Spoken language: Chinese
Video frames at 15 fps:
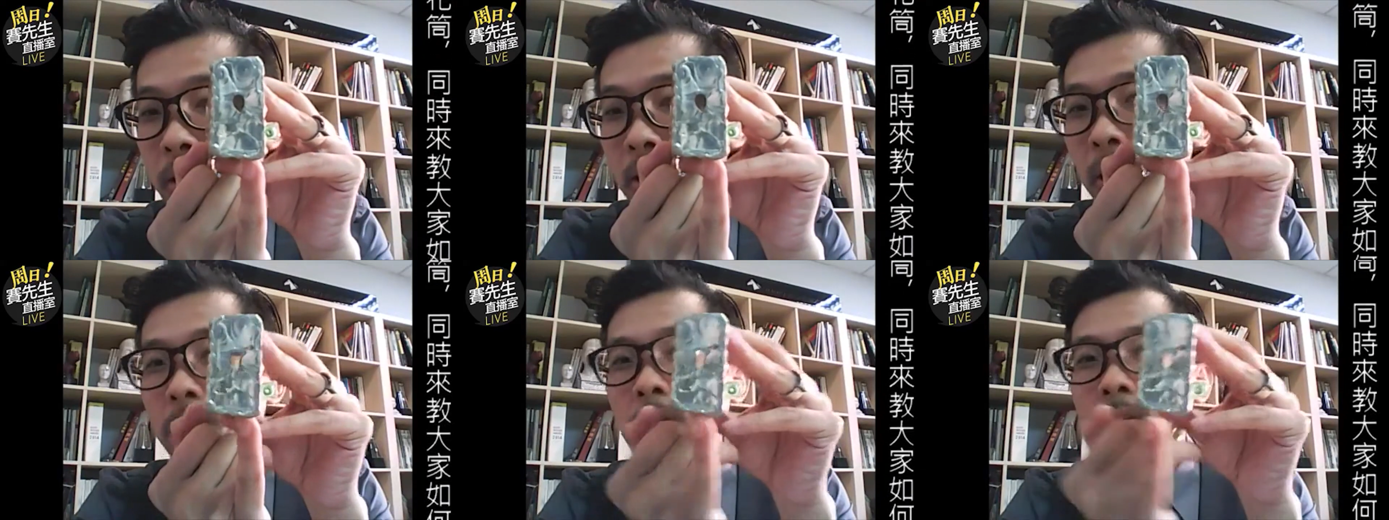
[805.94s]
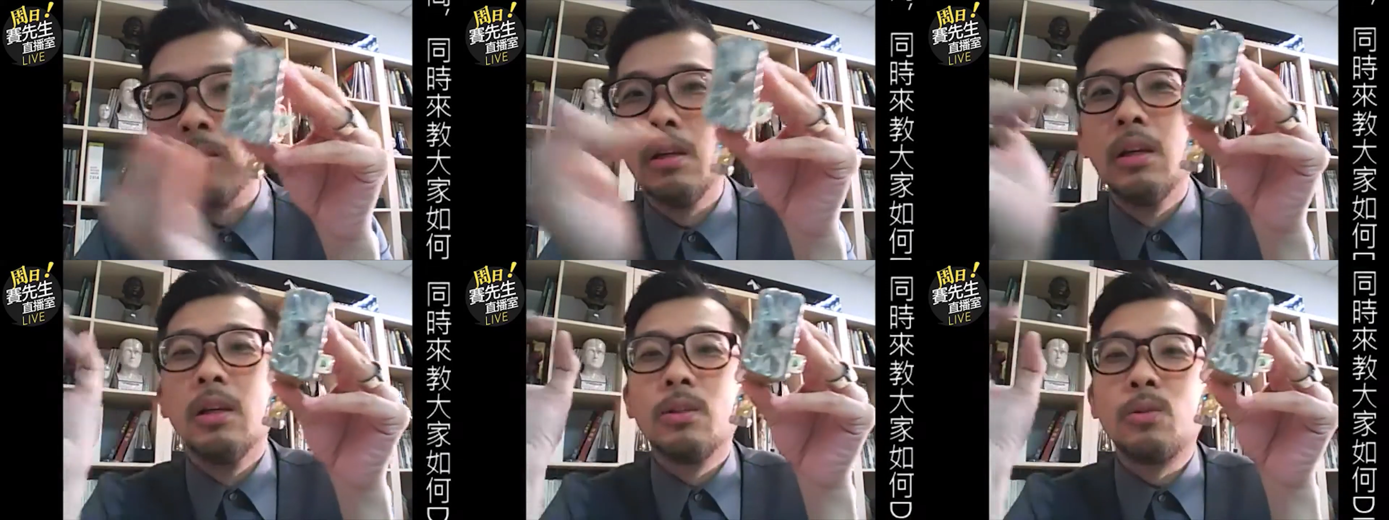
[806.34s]
常小的，
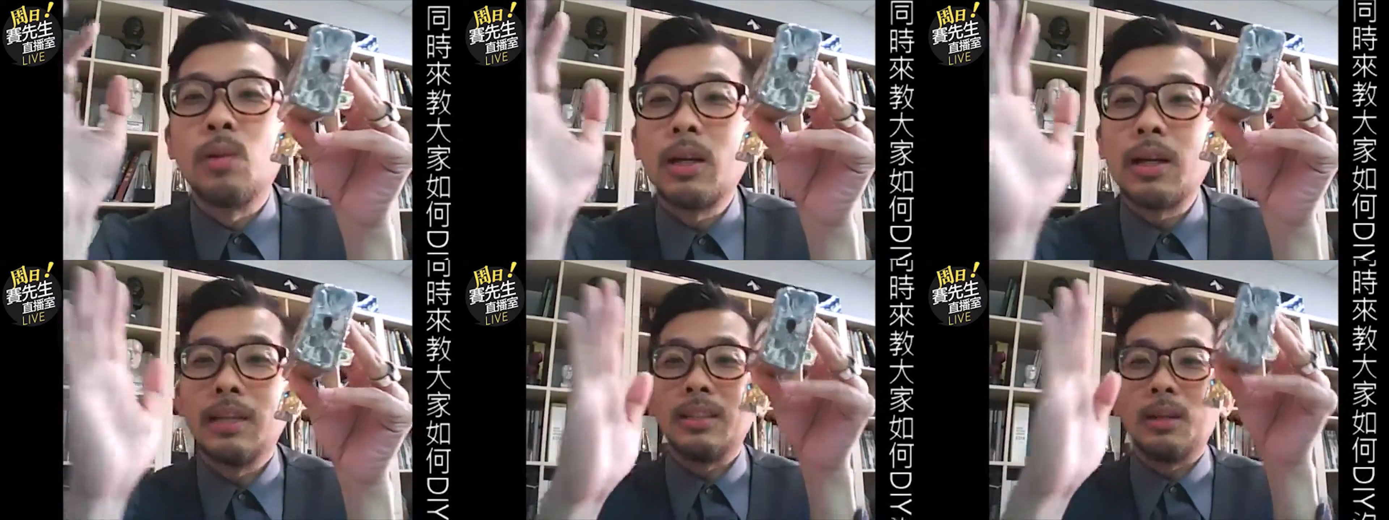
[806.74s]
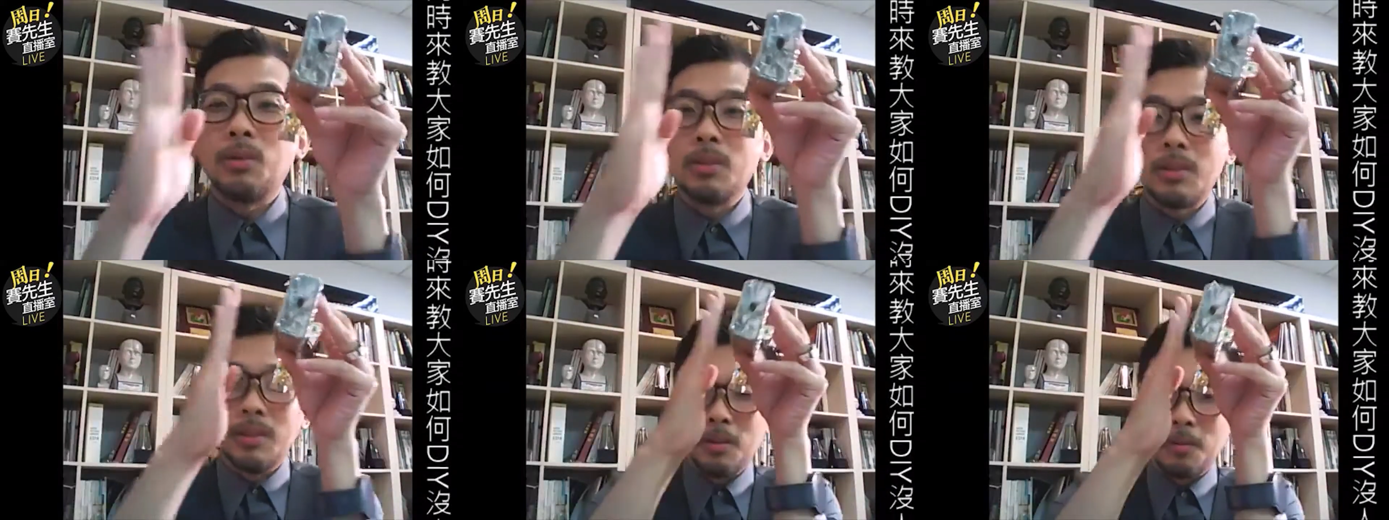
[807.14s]
所以它看起来
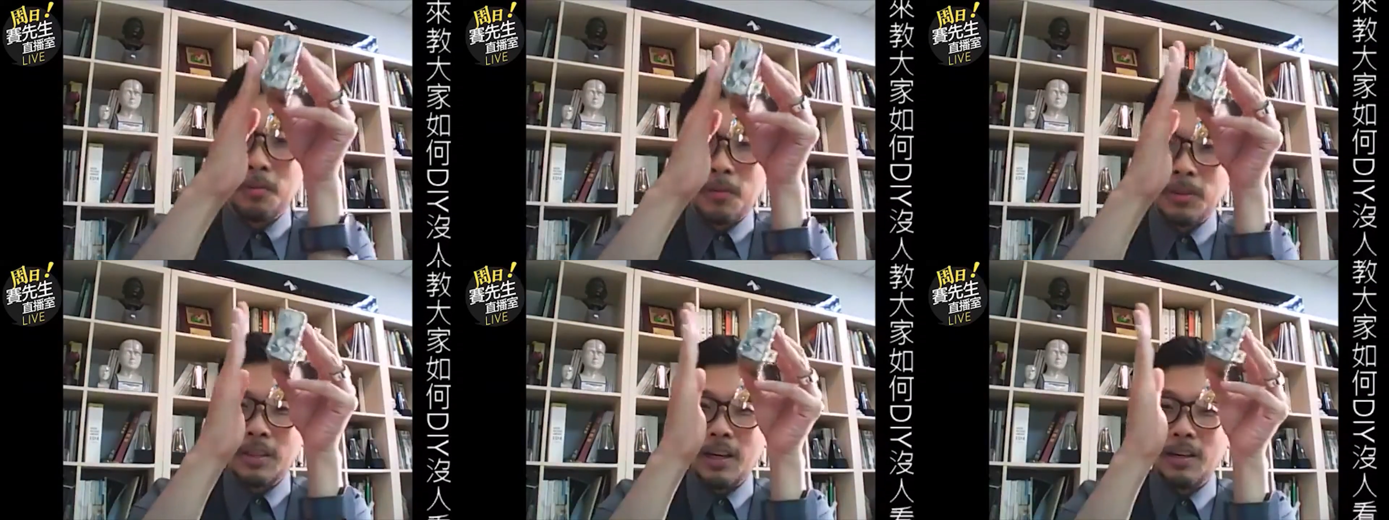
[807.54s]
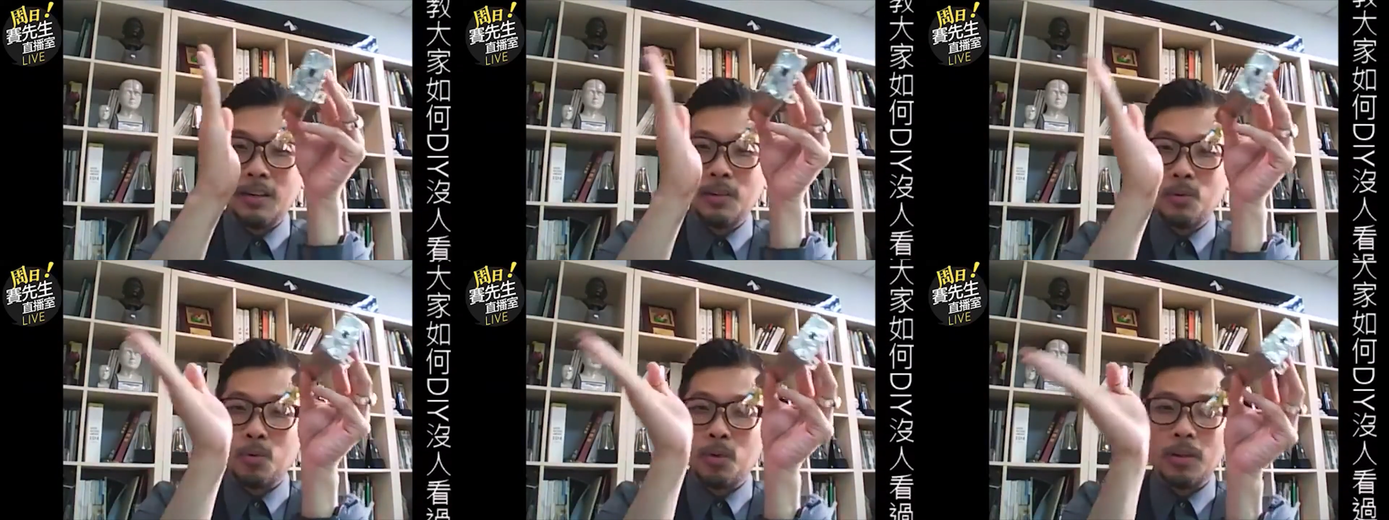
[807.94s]
会是一个非
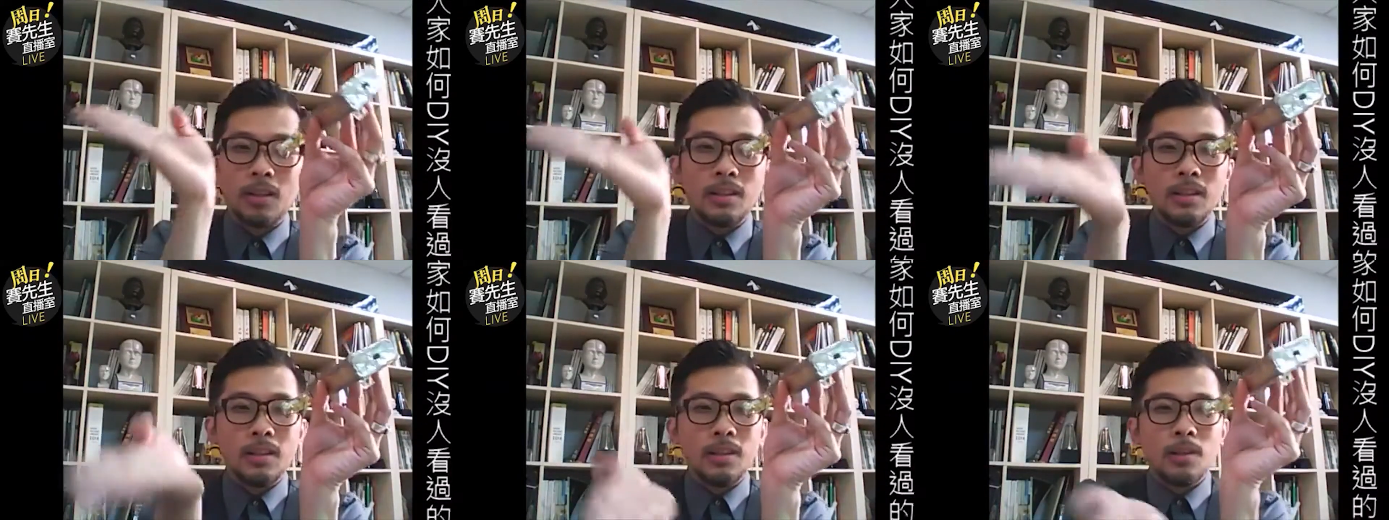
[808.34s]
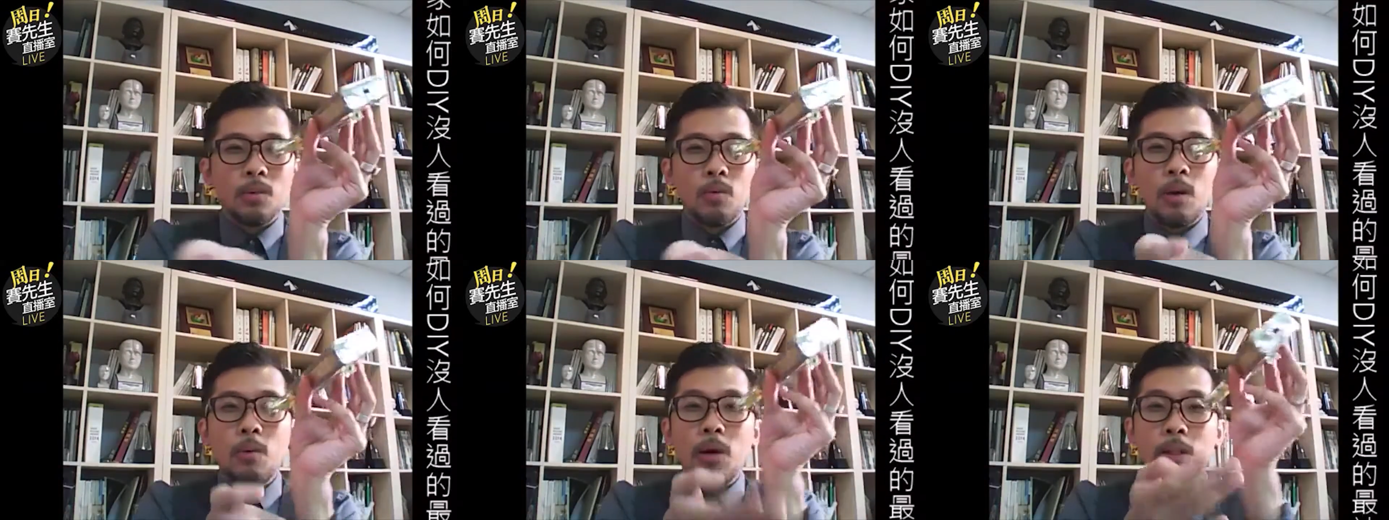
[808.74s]
常远的一
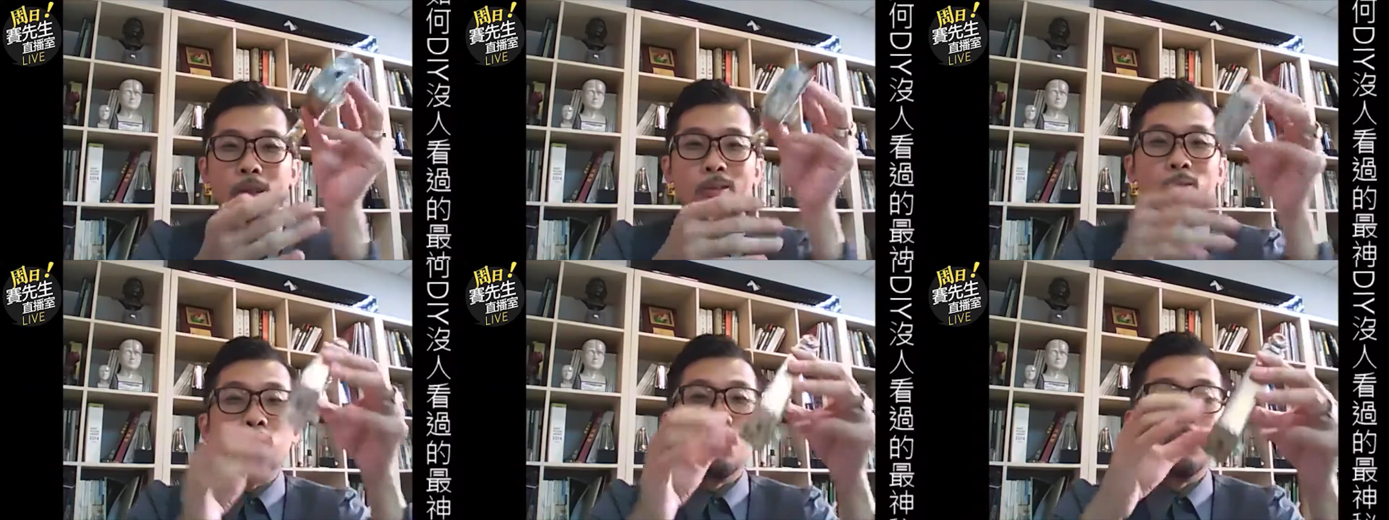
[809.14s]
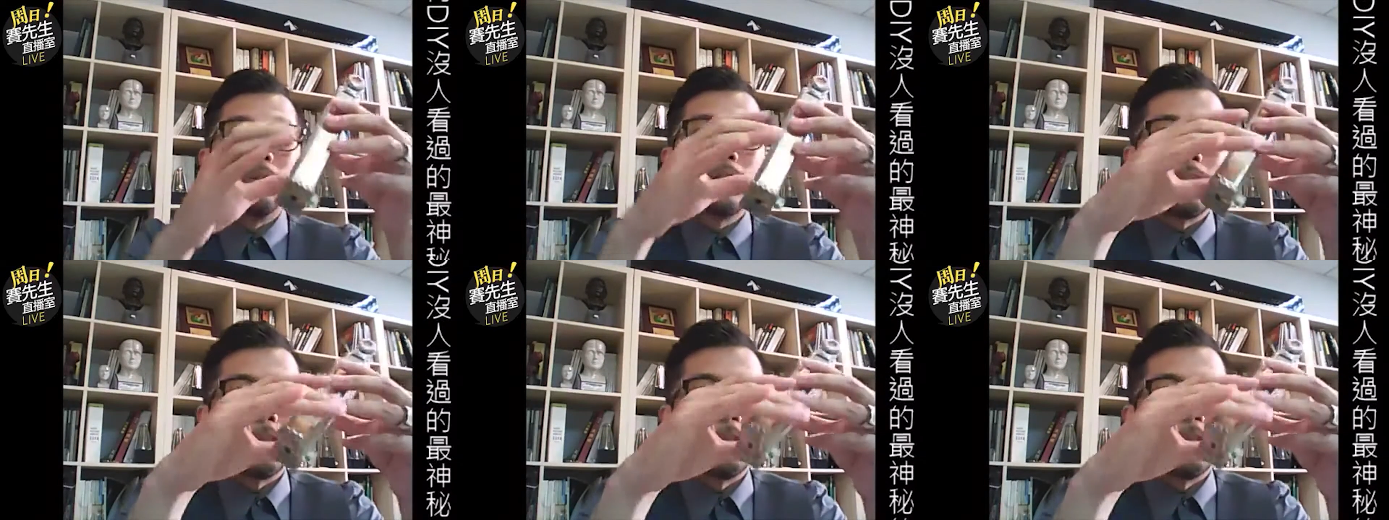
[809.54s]
个万花筒图